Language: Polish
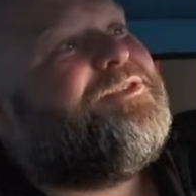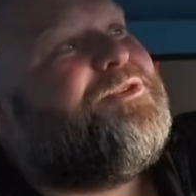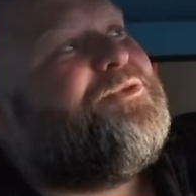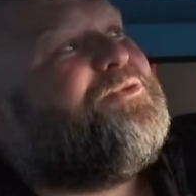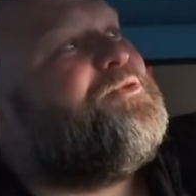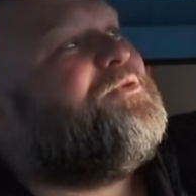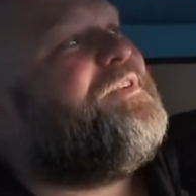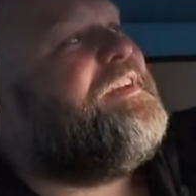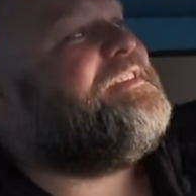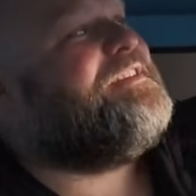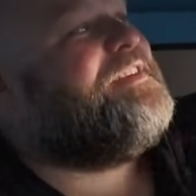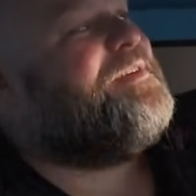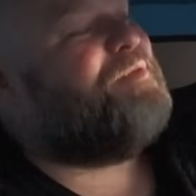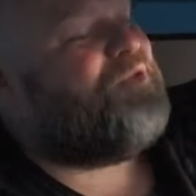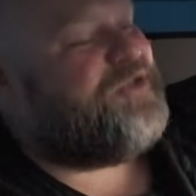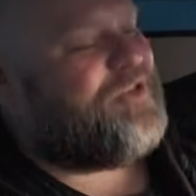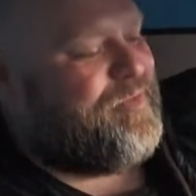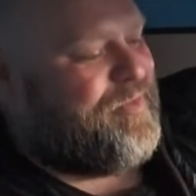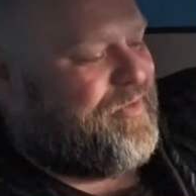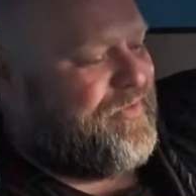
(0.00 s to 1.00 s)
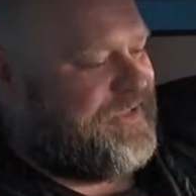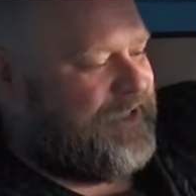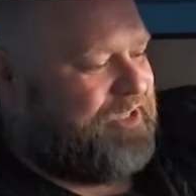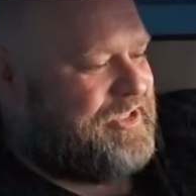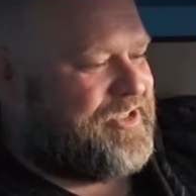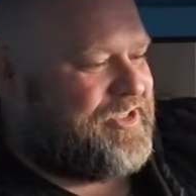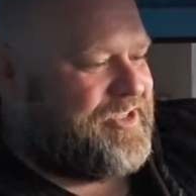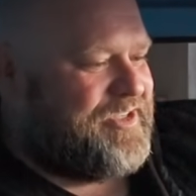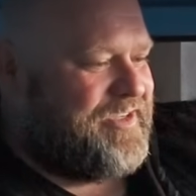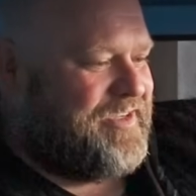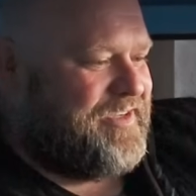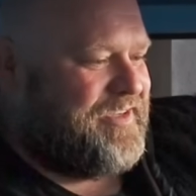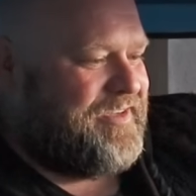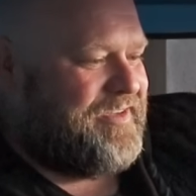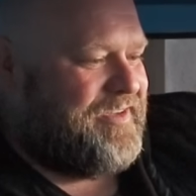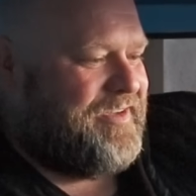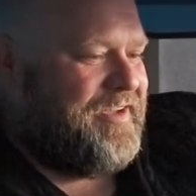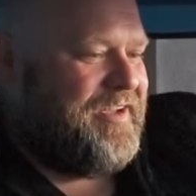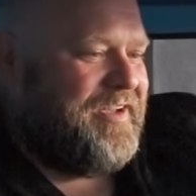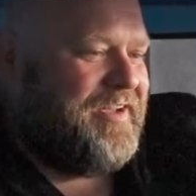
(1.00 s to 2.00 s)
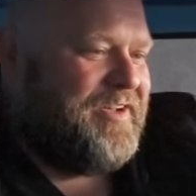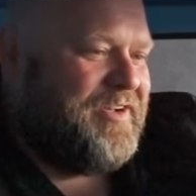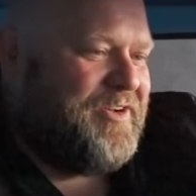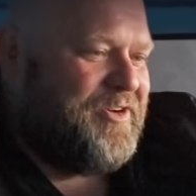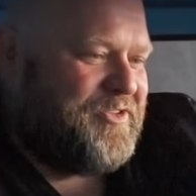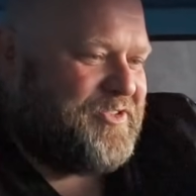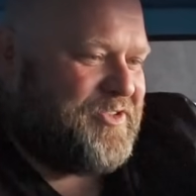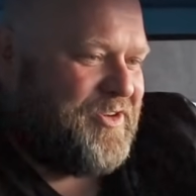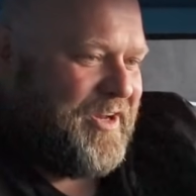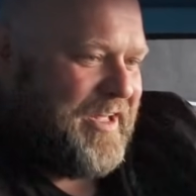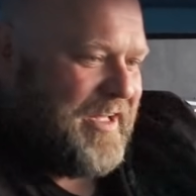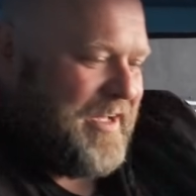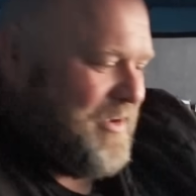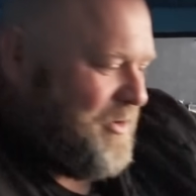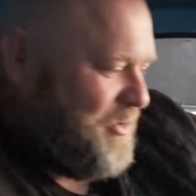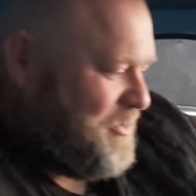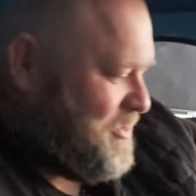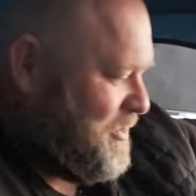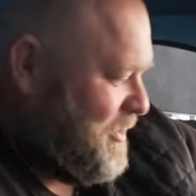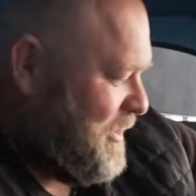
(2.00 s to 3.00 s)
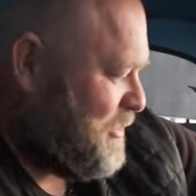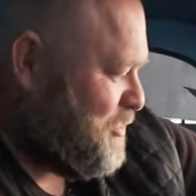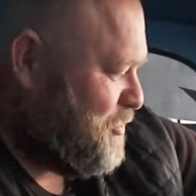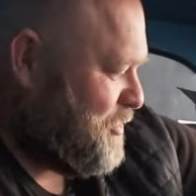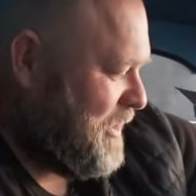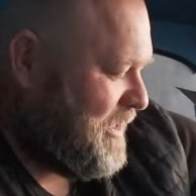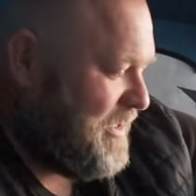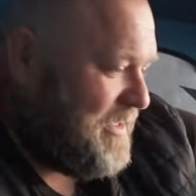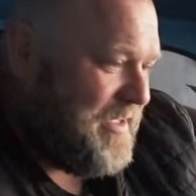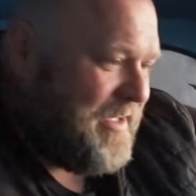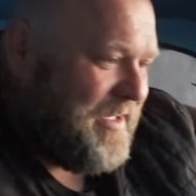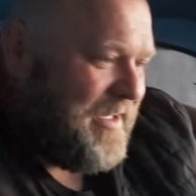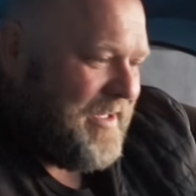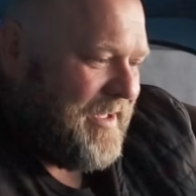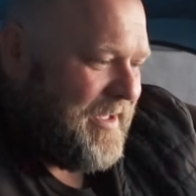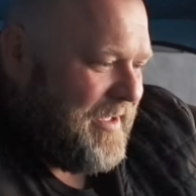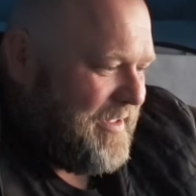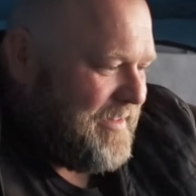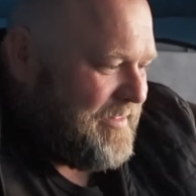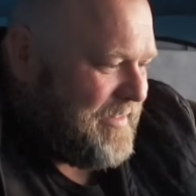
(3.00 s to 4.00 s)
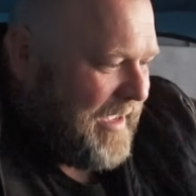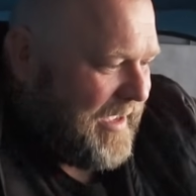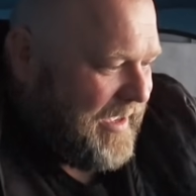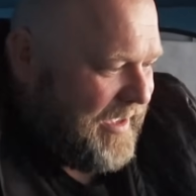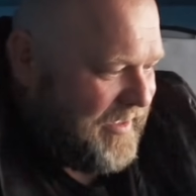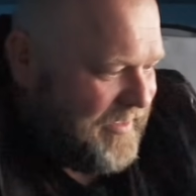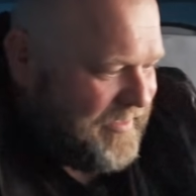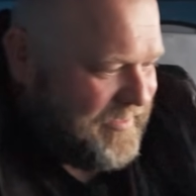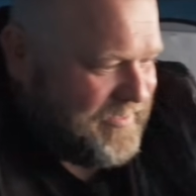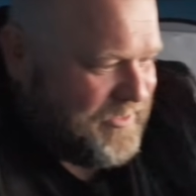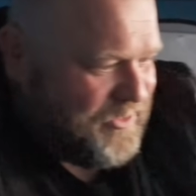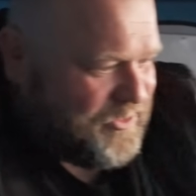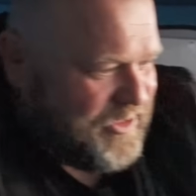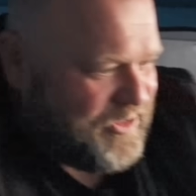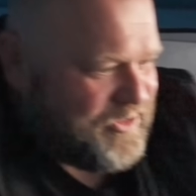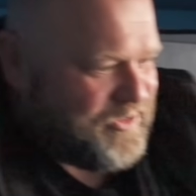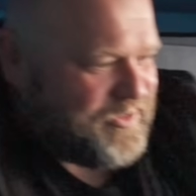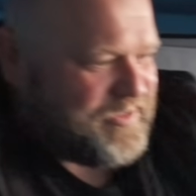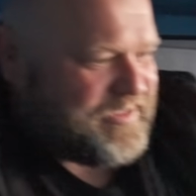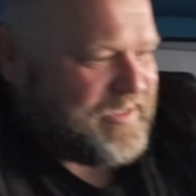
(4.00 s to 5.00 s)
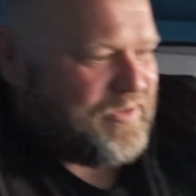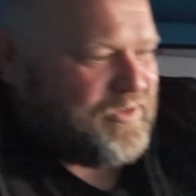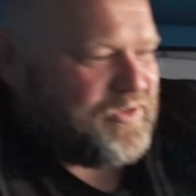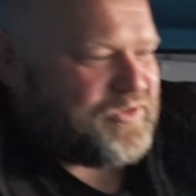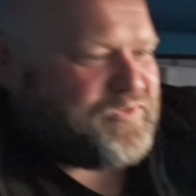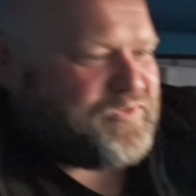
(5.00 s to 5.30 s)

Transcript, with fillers: co tu więcej można powiedzieć? E, konsola, konsola tutaj ta, to też zostało